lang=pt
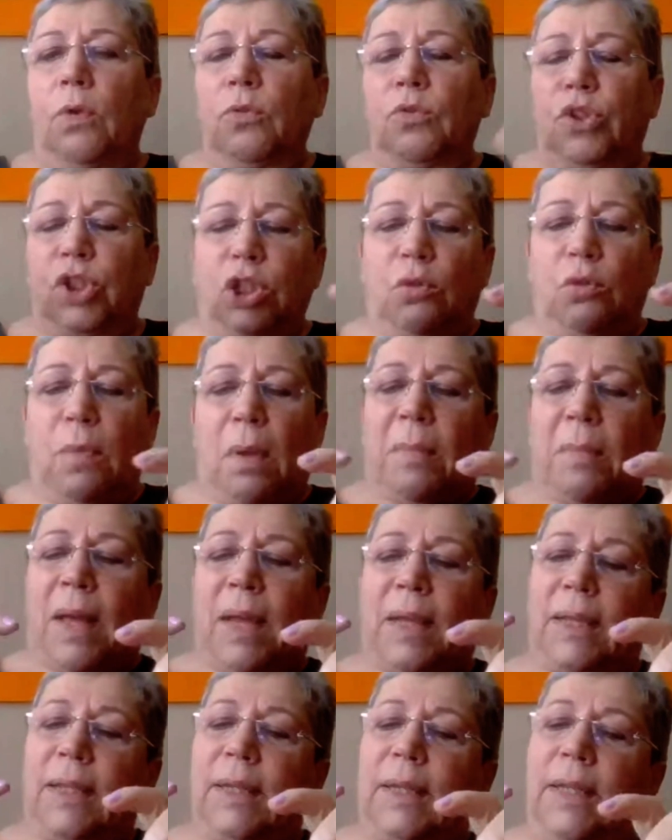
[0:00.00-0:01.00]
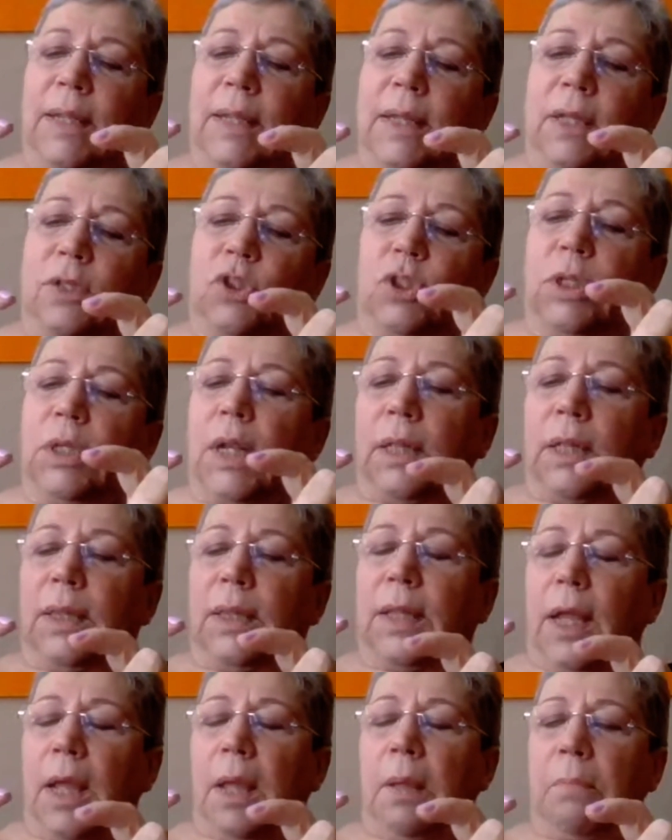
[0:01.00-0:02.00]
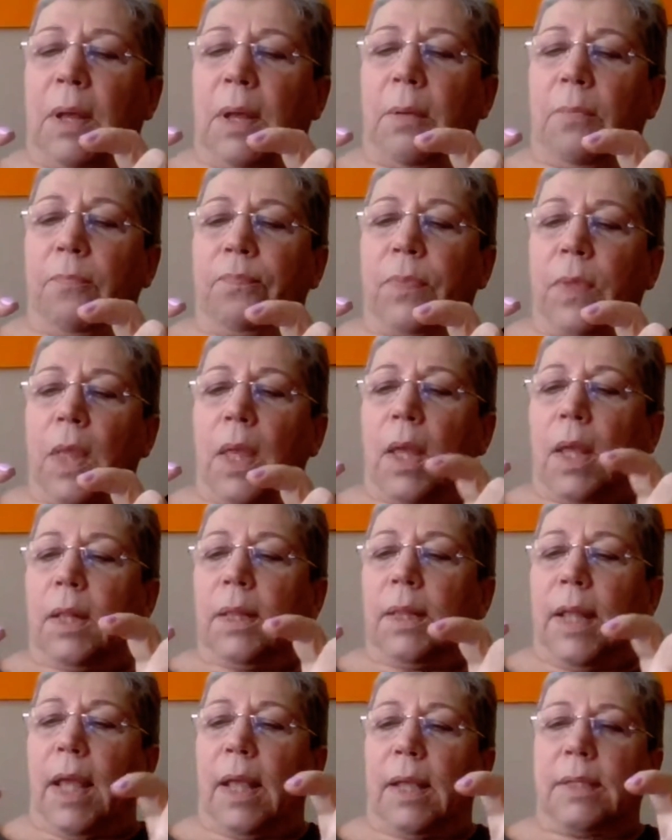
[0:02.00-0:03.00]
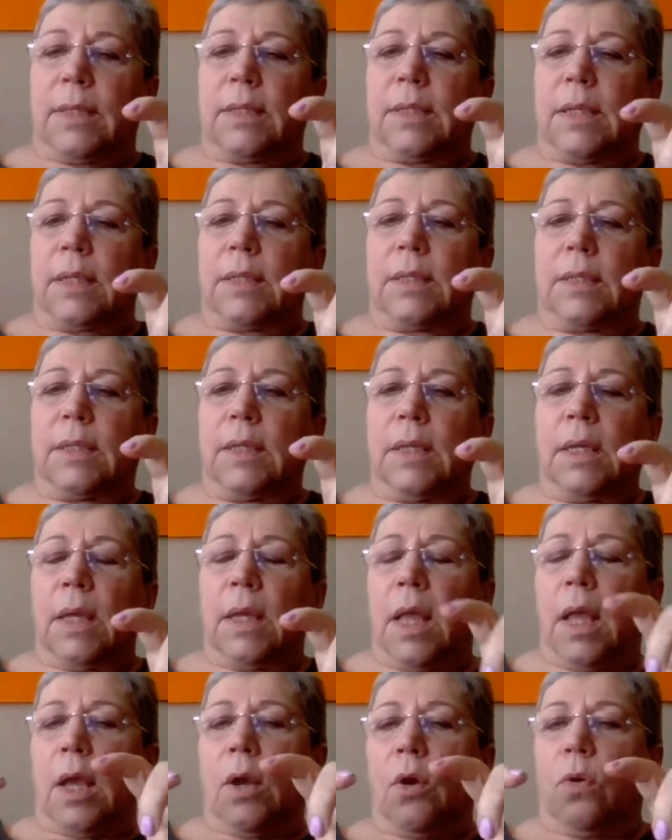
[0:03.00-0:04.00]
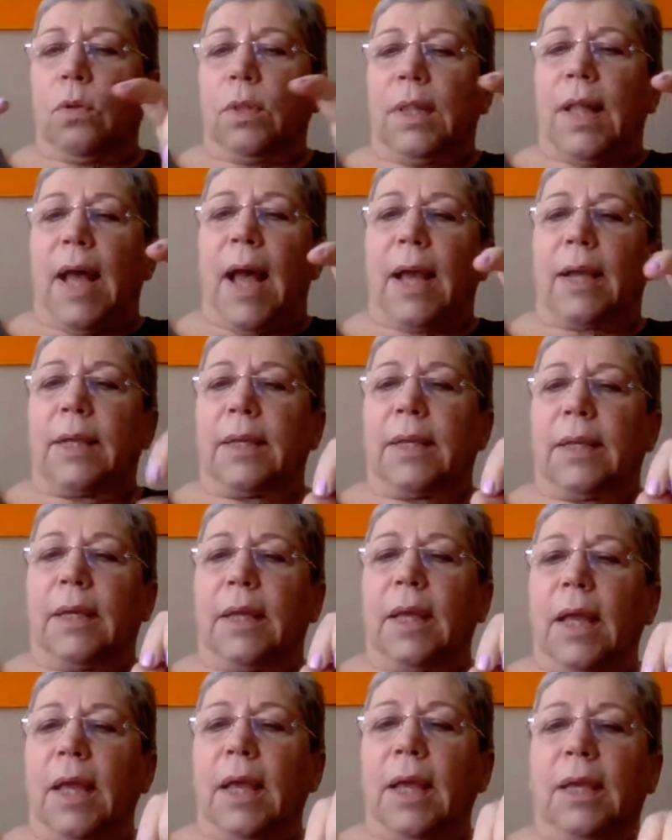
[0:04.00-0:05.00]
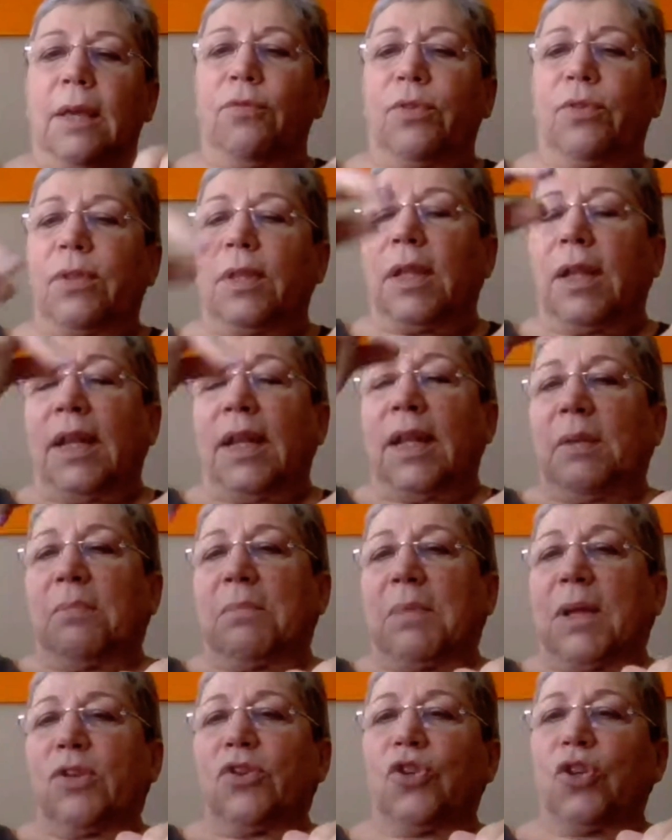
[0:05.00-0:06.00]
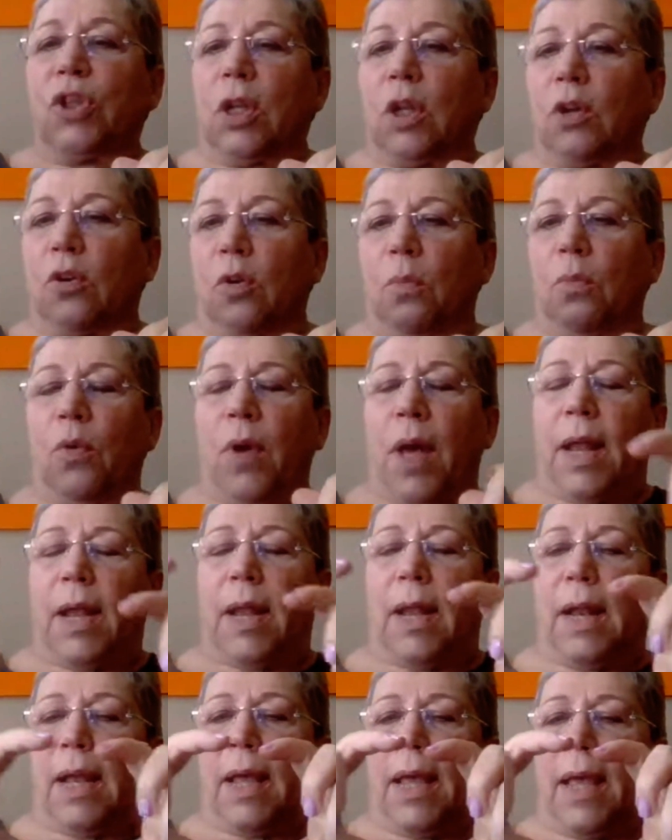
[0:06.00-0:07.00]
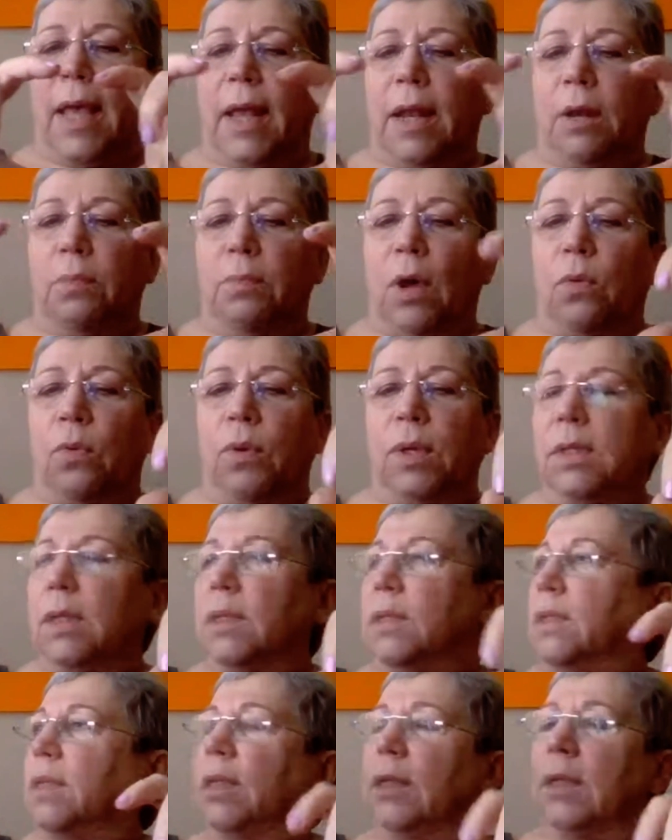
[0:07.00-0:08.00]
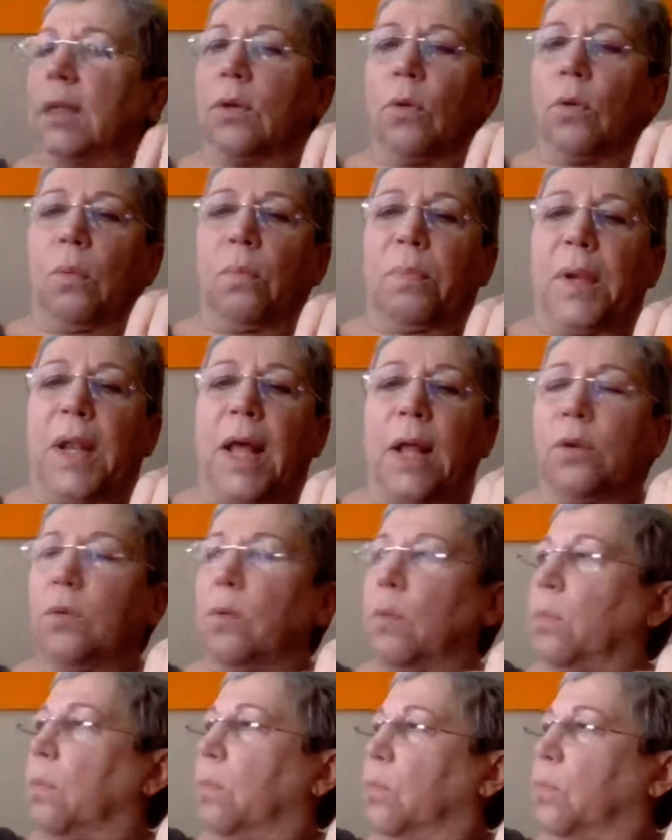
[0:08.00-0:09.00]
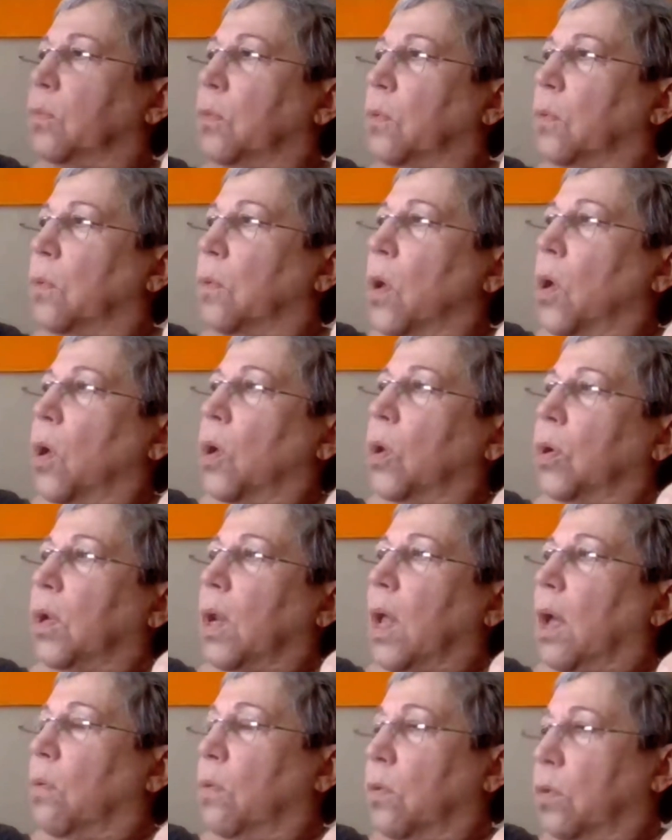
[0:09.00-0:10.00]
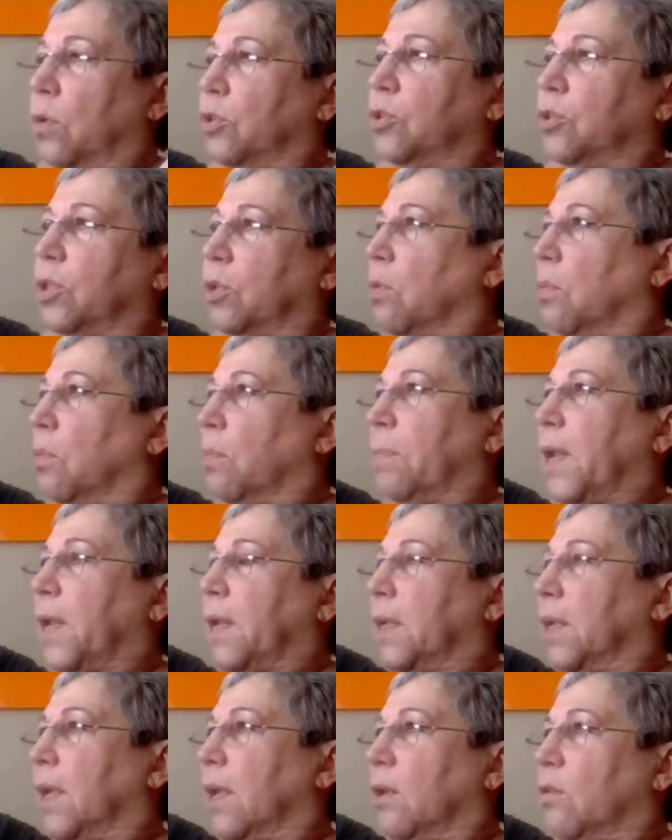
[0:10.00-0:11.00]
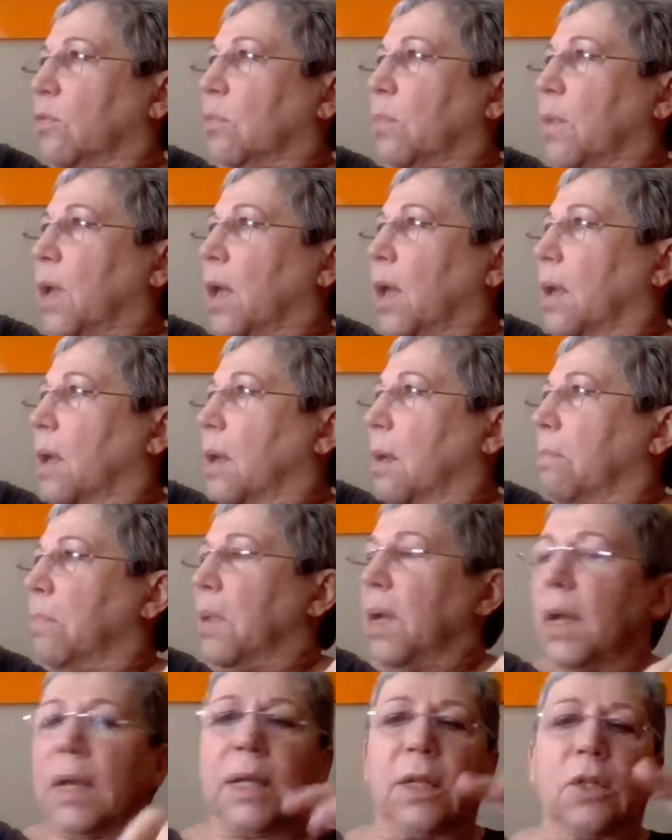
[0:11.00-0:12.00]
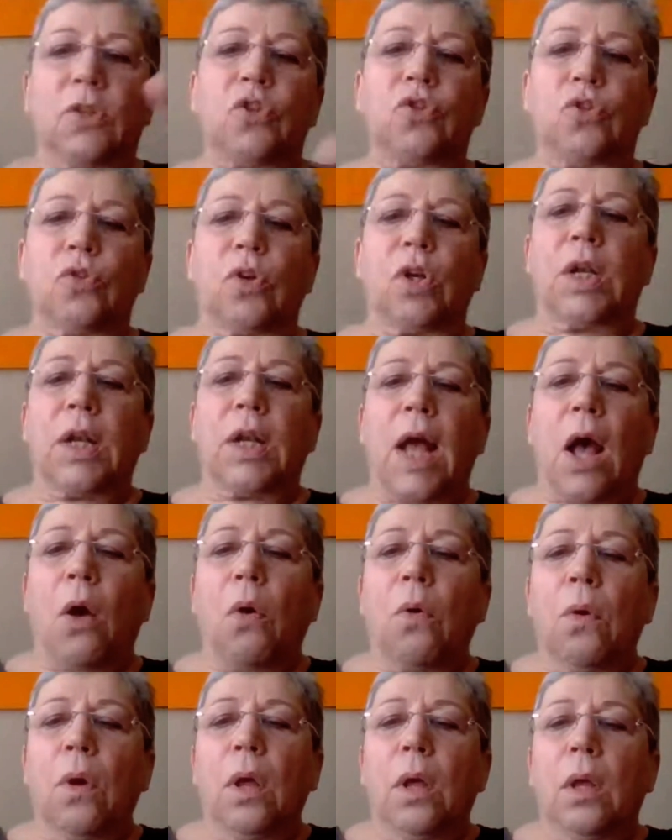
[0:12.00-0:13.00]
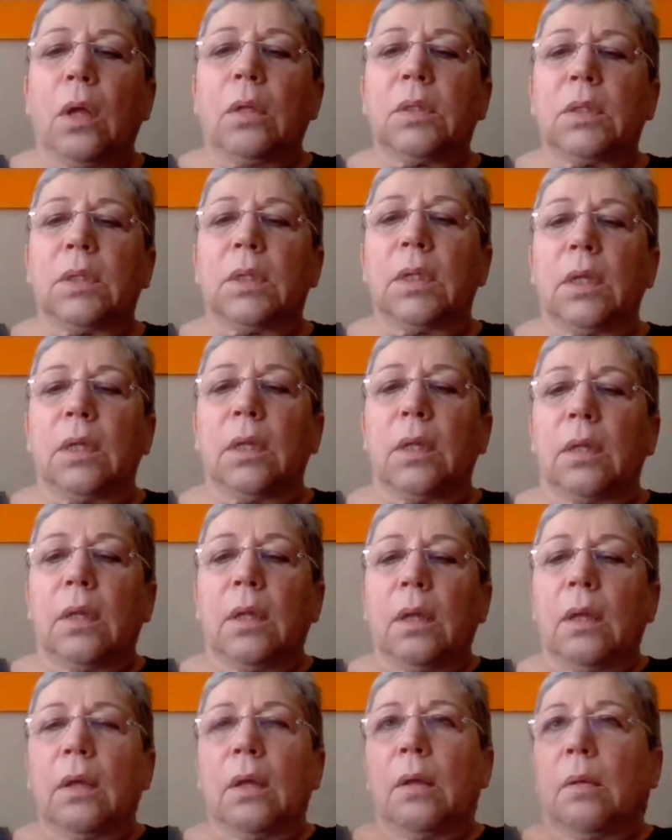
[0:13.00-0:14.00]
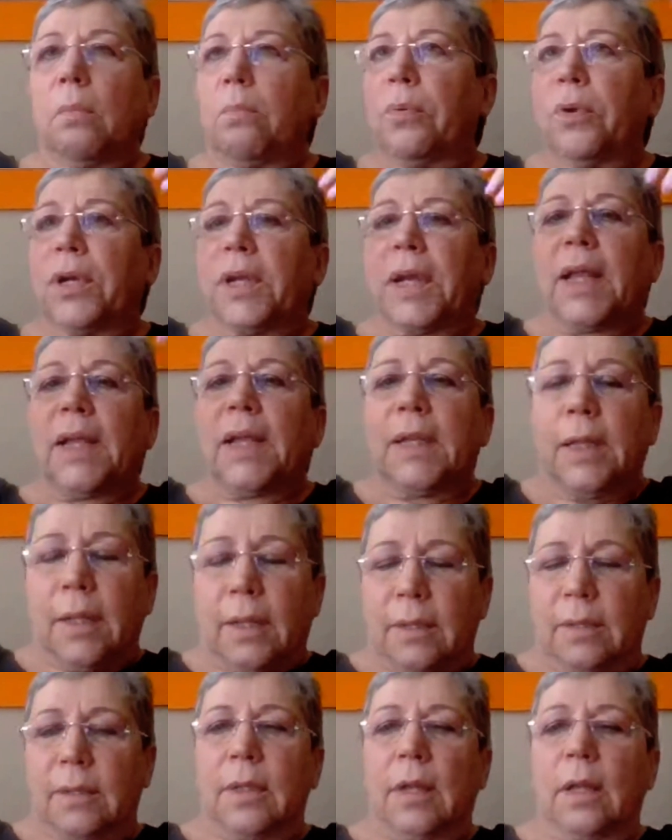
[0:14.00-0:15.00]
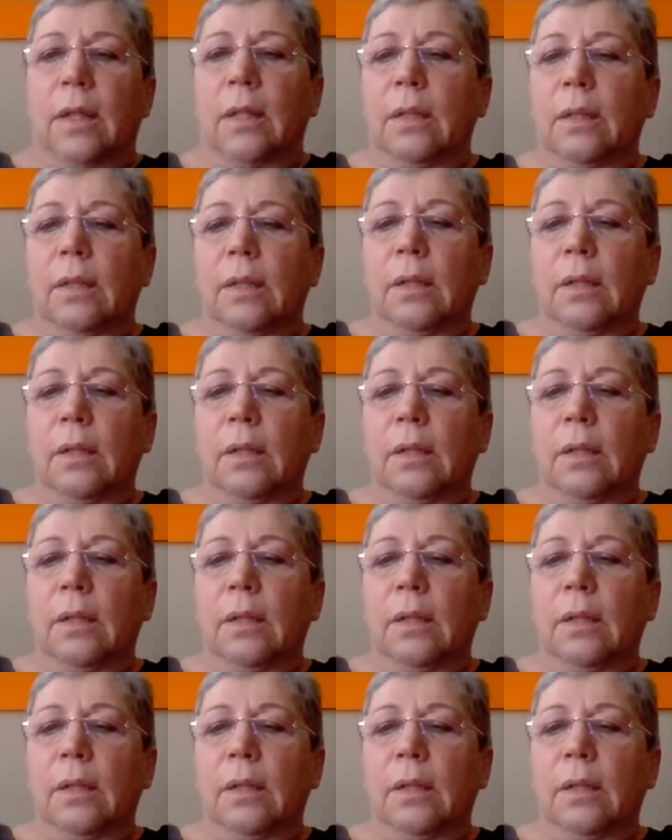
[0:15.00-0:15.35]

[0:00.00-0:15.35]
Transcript: Eu tinha uma maquininha tira-teima dessas assim, Kodak, que você nem imagina como era. Ela era uma coisa assim de comprar no. no na, hoje compraria numa banca de jornal de porcarias, né?